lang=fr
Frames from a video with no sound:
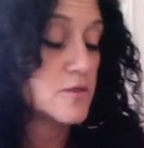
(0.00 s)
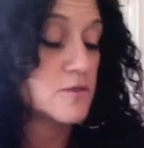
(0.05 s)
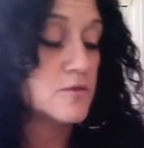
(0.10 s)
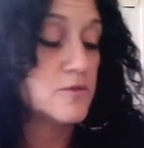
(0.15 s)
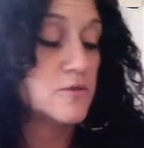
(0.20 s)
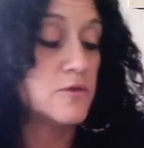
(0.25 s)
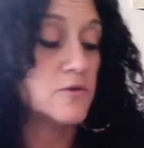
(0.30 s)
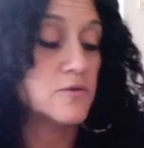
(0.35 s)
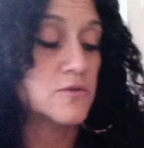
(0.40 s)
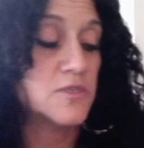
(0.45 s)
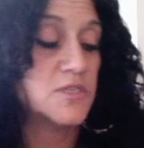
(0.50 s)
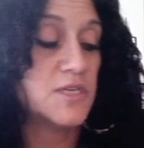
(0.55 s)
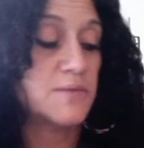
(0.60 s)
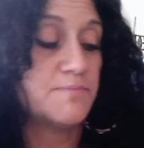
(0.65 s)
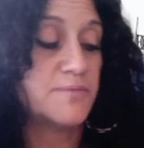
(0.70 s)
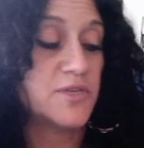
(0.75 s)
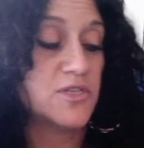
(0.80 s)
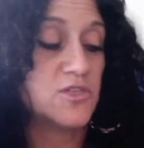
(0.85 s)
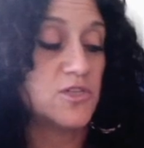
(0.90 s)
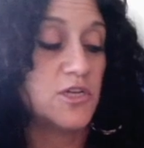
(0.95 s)
Donc, cette
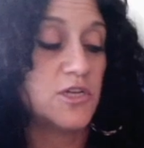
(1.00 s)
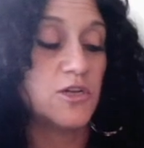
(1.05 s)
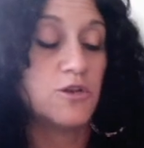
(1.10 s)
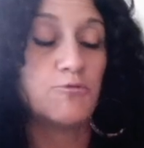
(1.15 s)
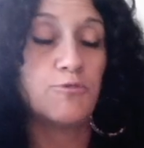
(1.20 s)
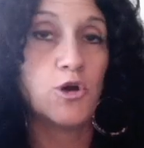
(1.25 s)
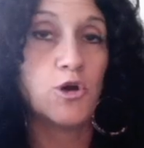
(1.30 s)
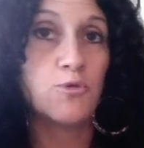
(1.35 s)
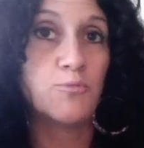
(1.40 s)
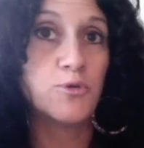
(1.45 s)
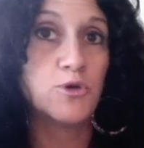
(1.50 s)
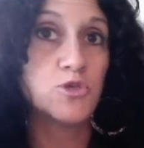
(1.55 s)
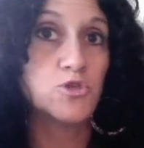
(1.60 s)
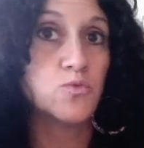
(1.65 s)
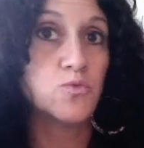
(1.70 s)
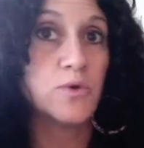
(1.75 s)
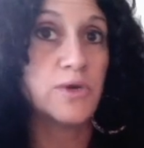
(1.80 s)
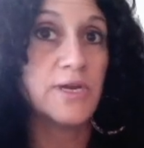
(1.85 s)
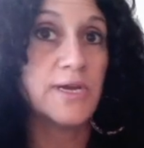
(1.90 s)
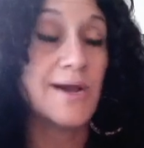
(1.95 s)
personne
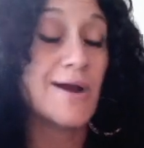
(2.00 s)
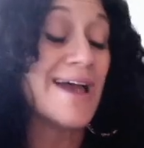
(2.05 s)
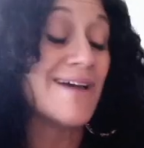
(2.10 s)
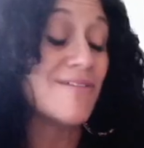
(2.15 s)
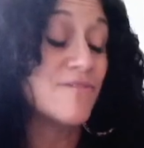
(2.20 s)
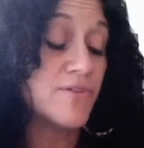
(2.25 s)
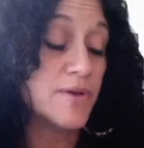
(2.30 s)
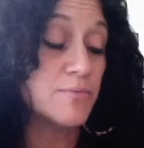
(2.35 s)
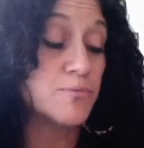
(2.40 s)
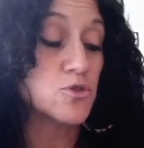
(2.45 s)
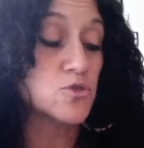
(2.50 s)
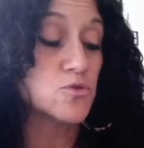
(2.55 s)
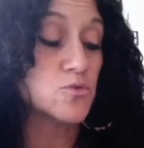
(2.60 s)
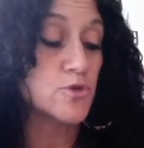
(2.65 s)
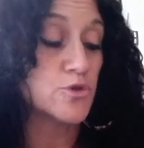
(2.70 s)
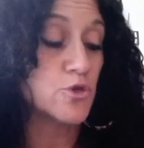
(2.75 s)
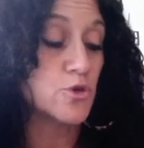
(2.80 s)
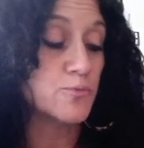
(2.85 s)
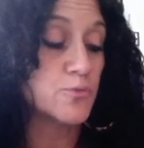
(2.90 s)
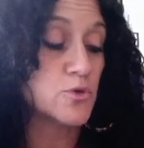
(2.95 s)
besoin, avait besoin
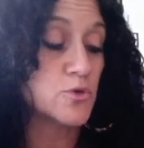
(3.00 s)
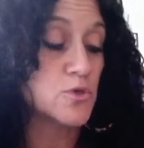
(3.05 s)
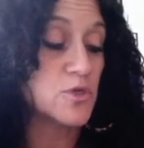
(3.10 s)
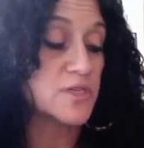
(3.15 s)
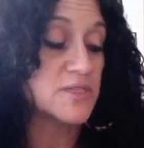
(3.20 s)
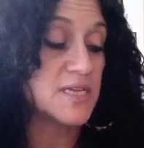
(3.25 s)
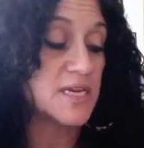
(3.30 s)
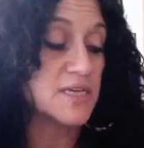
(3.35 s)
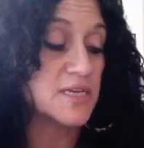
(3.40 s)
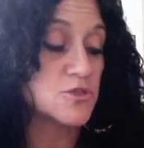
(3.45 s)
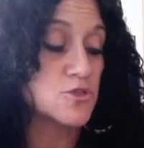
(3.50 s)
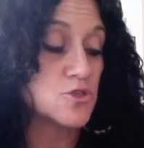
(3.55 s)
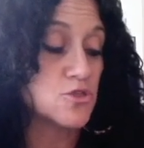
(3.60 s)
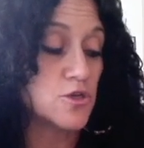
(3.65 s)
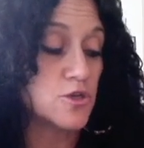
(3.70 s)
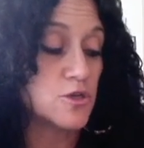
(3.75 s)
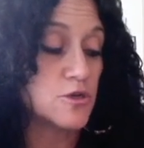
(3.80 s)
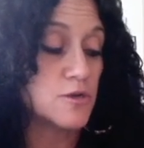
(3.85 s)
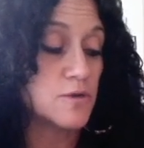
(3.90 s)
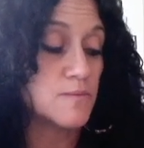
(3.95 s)
d'un peu de temps
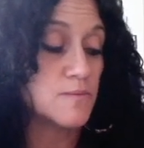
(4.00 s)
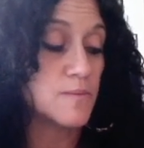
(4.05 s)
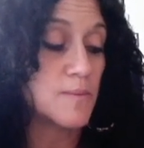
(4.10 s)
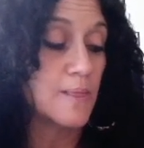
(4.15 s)
seule,